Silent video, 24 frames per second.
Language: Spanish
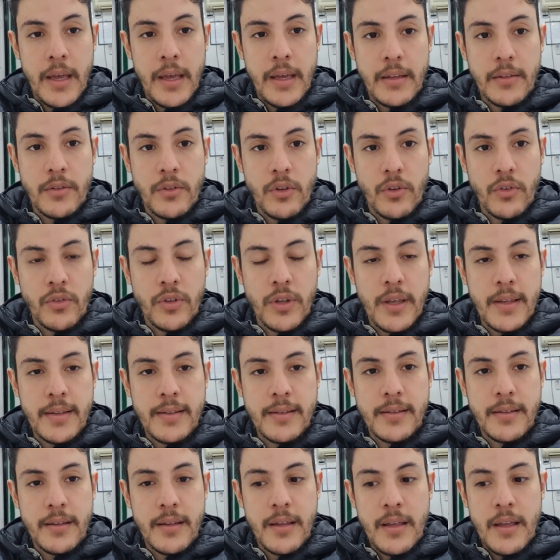
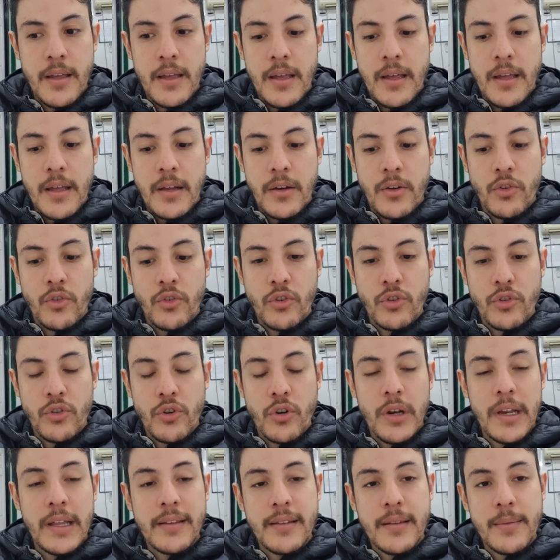Entonces nosotros
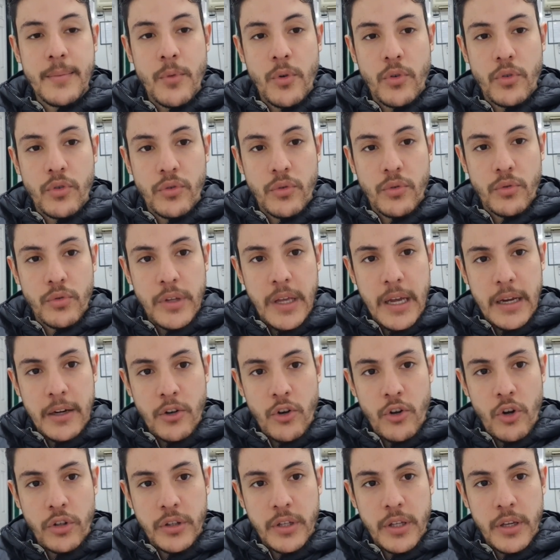le hicimos un
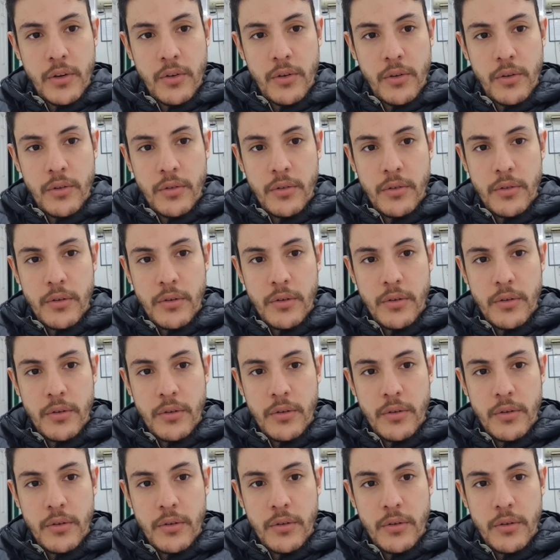diagnóstico